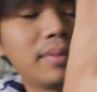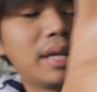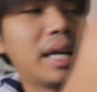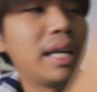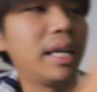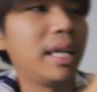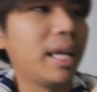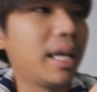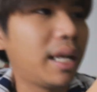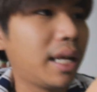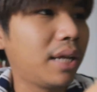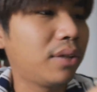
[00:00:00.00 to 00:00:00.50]
อั
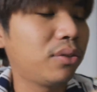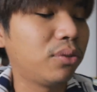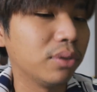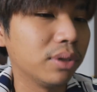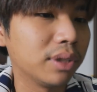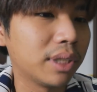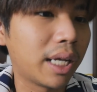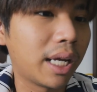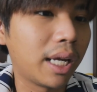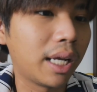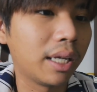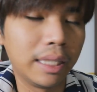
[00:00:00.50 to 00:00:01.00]
นนี้น่าสน
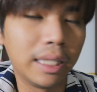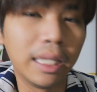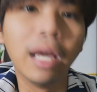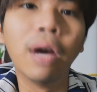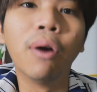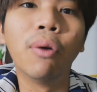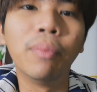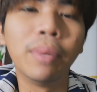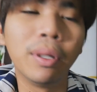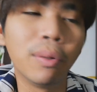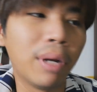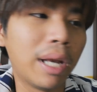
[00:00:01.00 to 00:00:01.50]
ใจเดี๋
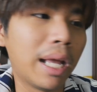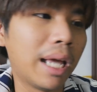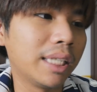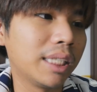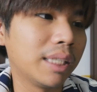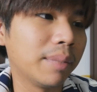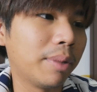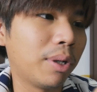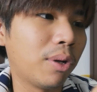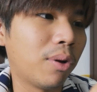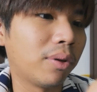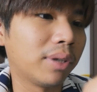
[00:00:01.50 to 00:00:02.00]
ยวมีเวลา
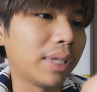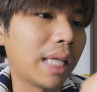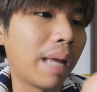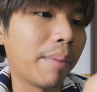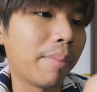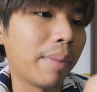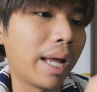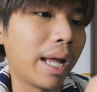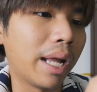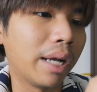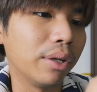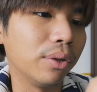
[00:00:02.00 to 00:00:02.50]
จะไปลองตา
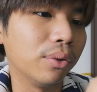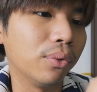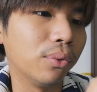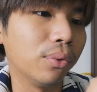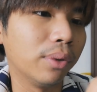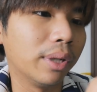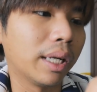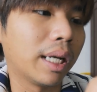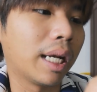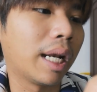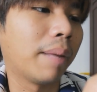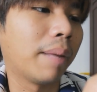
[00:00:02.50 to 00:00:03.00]
มอ่านดูนะ